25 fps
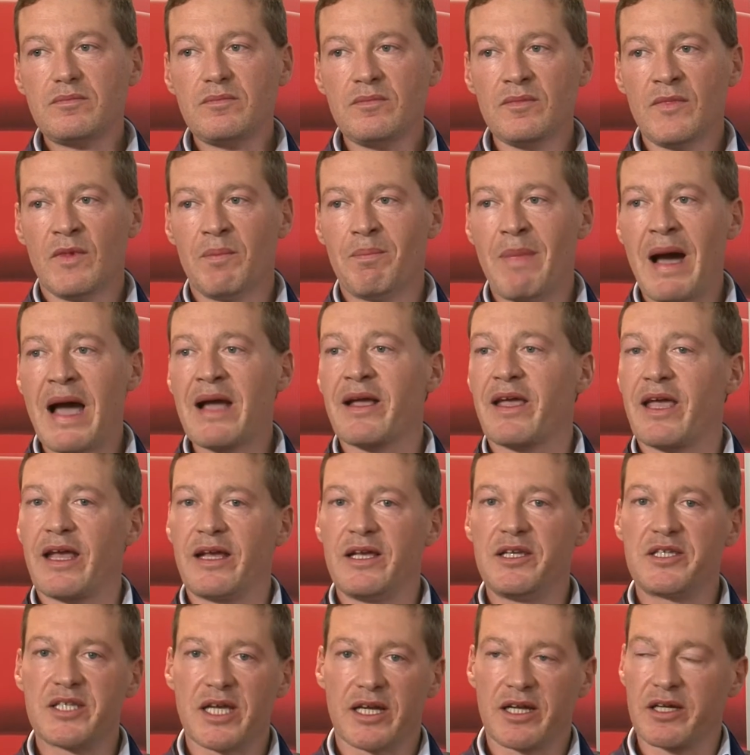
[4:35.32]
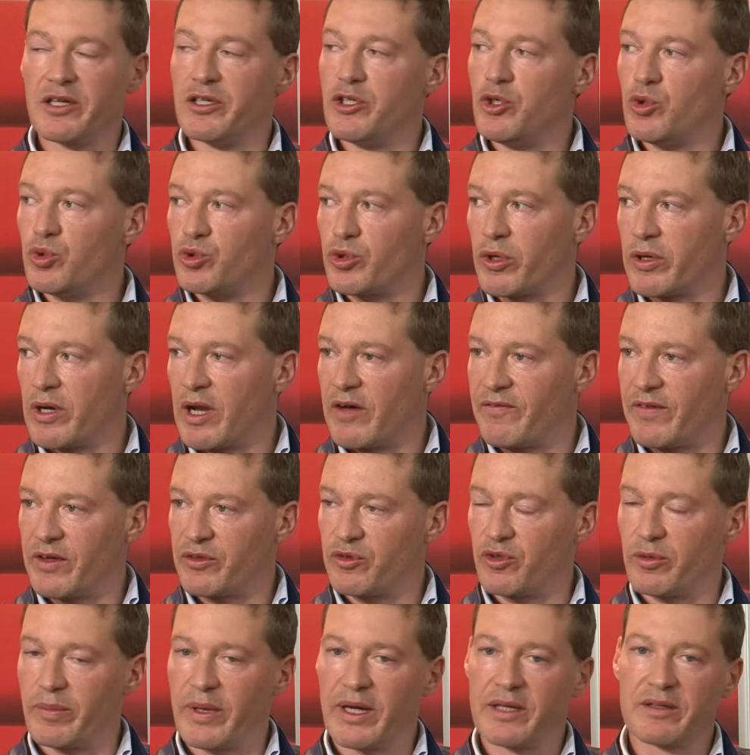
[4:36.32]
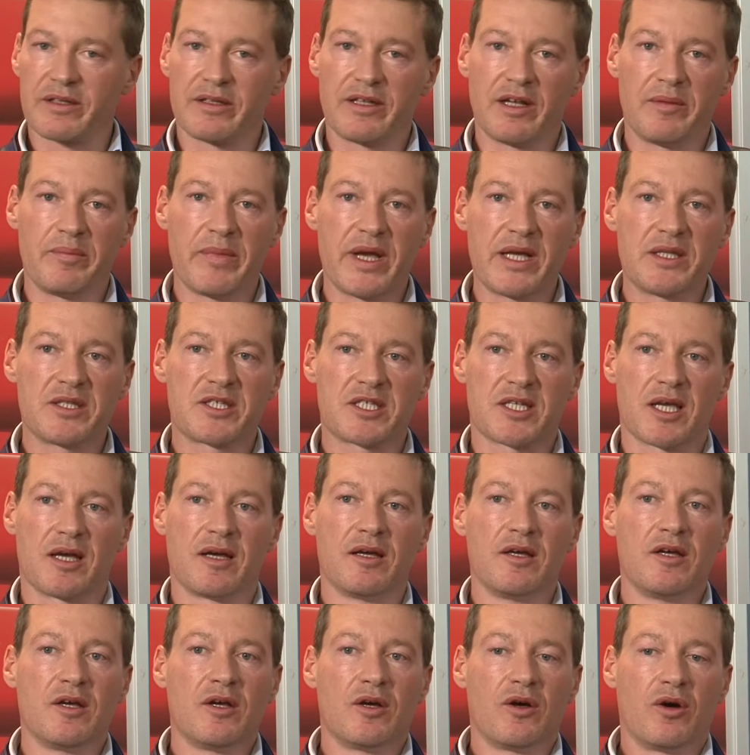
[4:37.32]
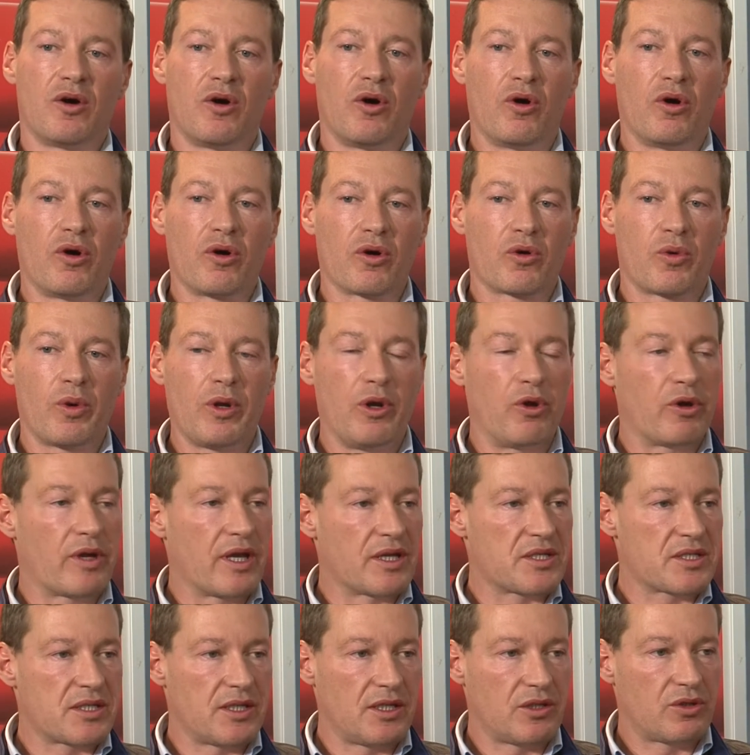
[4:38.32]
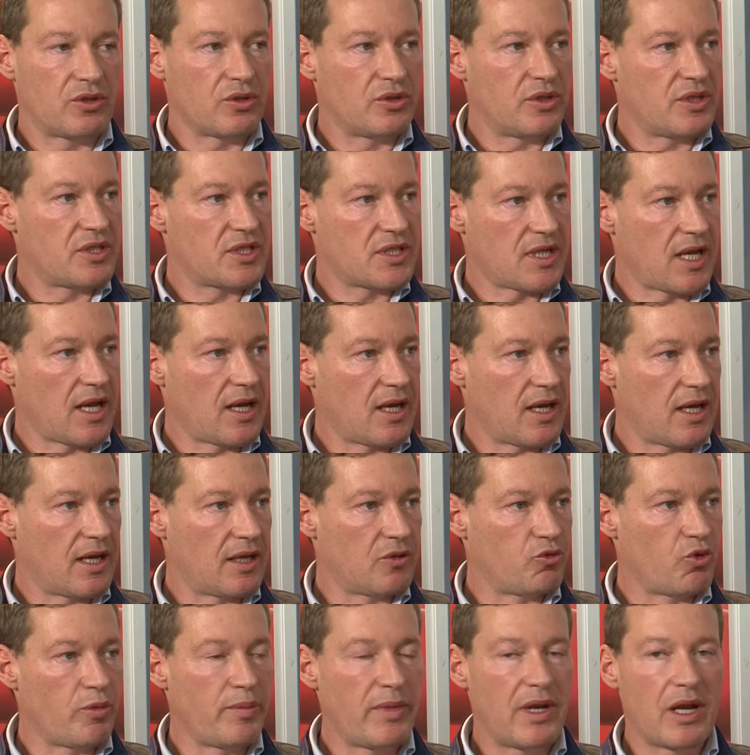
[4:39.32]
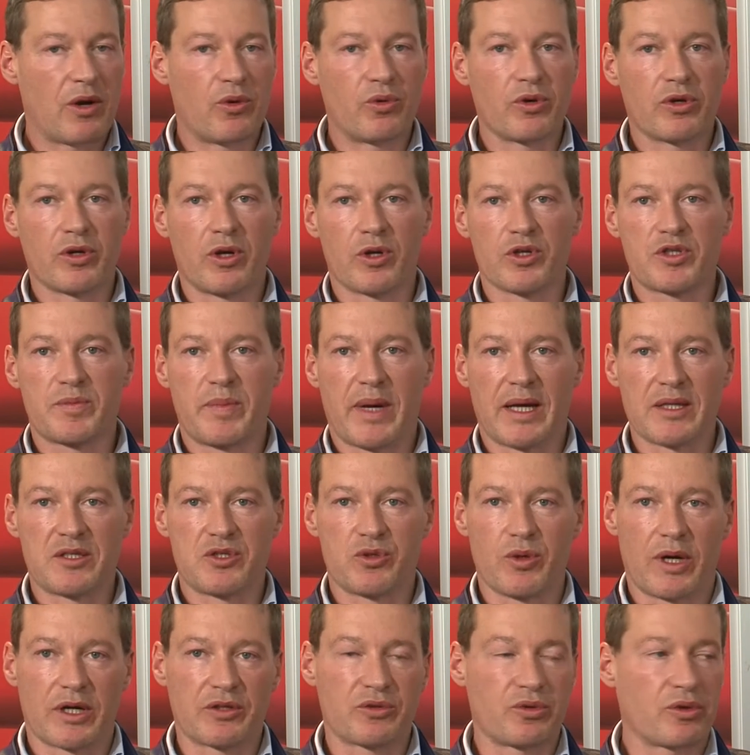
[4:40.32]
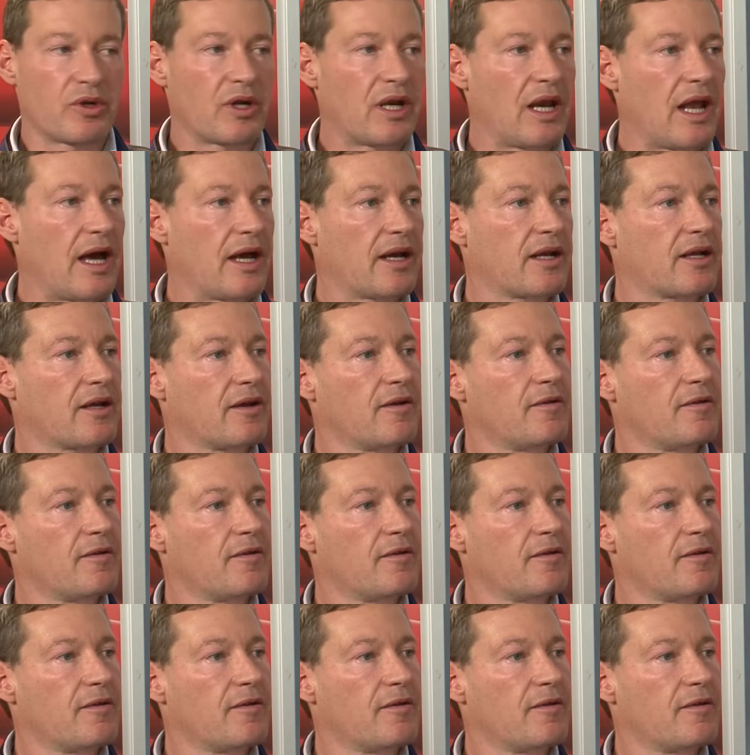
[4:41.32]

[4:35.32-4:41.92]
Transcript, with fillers: ma anche Isaac Newton ha fatto parte del Mensa, o quello che ha scritto Odissea 2001 nello spazio, Perché tu mi, mi, dicevi